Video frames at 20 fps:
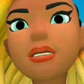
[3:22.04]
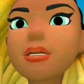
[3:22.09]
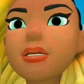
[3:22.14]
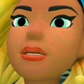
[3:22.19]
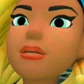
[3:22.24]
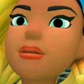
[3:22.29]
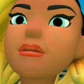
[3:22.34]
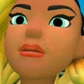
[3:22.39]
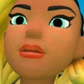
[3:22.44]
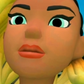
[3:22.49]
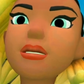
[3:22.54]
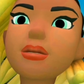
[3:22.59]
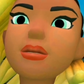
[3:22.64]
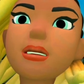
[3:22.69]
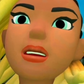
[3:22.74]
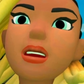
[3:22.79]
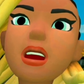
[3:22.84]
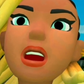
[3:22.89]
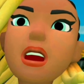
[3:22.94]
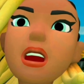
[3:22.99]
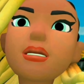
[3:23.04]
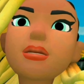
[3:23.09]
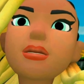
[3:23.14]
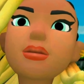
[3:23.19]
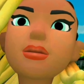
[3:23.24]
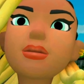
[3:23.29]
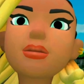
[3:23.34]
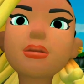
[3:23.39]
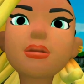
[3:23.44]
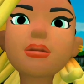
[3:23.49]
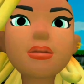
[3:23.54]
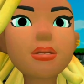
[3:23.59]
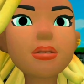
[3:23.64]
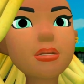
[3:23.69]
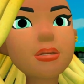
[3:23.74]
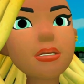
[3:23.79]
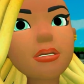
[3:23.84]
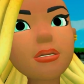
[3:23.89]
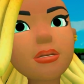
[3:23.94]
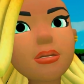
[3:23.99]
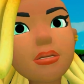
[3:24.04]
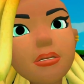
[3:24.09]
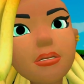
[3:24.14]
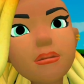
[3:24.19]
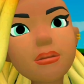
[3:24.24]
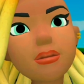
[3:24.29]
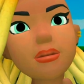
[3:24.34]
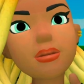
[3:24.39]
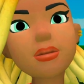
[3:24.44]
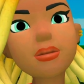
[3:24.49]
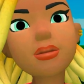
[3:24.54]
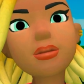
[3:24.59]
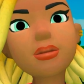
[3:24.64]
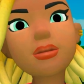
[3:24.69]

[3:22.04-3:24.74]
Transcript: Wer das jetzt liest, pass gut auf.